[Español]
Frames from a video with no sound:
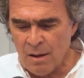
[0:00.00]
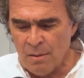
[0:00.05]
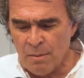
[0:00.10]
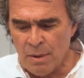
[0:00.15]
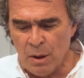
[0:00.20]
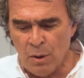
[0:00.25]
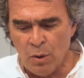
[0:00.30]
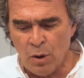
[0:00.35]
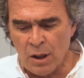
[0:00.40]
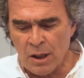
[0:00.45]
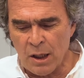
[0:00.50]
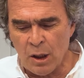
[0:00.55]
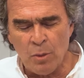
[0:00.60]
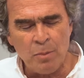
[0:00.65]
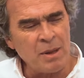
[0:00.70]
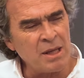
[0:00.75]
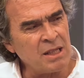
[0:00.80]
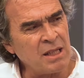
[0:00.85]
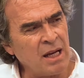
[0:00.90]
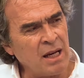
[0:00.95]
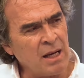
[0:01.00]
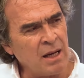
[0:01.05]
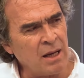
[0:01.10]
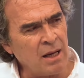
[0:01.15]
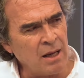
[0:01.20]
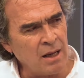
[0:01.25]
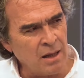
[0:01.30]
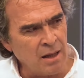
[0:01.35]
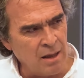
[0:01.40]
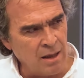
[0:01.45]
pero quiero pasar
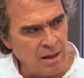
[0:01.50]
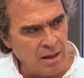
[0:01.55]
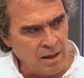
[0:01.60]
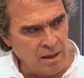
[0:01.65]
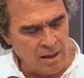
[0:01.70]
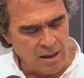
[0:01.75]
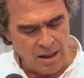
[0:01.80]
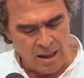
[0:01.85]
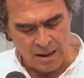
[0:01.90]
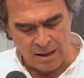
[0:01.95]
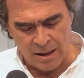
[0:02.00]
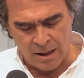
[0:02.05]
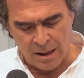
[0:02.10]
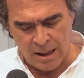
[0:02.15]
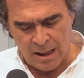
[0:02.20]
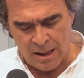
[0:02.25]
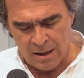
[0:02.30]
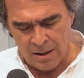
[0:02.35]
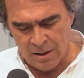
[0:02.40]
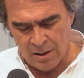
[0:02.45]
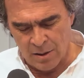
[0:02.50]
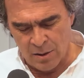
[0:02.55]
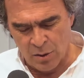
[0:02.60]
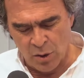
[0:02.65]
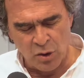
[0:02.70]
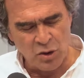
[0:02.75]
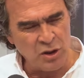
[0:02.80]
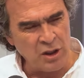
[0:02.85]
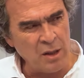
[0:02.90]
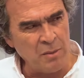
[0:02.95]
a atacar
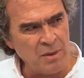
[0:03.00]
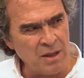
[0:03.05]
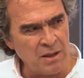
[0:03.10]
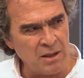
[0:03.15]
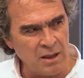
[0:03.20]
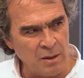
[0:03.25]
dos temas